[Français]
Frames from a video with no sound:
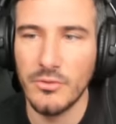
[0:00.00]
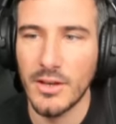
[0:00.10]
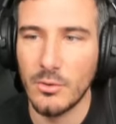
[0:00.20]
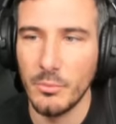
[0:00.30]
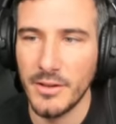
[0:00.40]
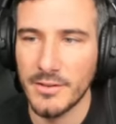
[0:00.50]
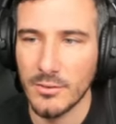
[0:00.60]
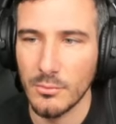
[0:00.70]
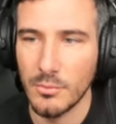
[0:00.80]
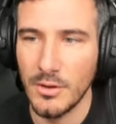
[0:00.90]
on sera combien la
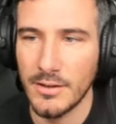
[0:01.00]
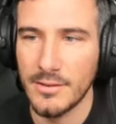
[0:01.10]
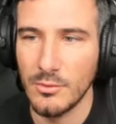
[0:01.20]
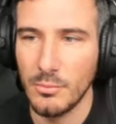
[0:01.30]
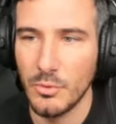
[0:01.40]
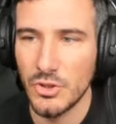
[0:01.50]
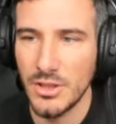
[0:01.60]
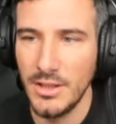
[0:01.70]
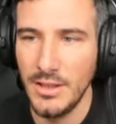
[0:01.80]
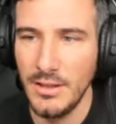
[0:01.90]
saison, la saison
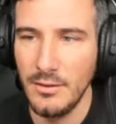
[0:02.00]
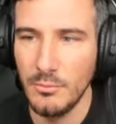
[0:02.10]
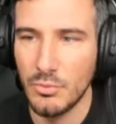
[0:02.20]
prochaine